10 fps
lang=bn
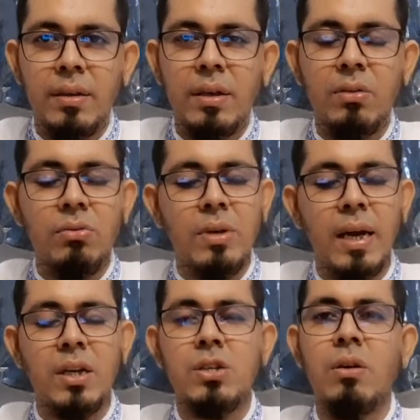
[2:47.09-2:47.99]
কিন্তু
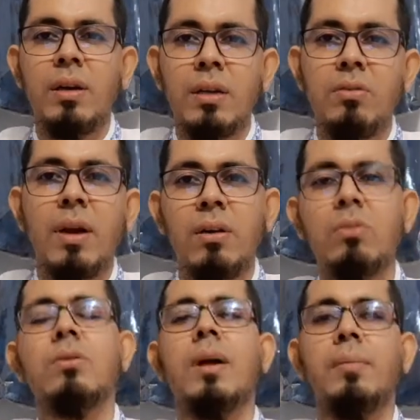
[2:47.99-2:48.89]
ঢাকা শহরে কিন্তু
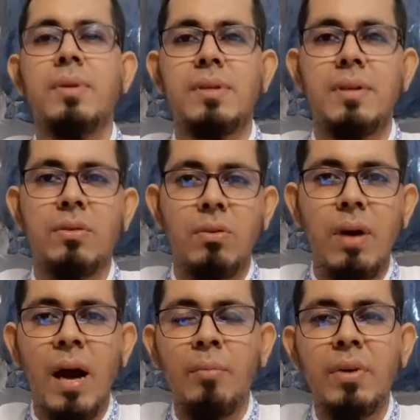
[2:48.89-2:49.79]
এখনও দাম আছে তো
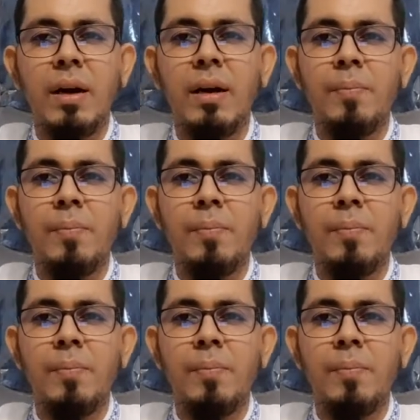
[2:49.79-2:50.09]
আমরা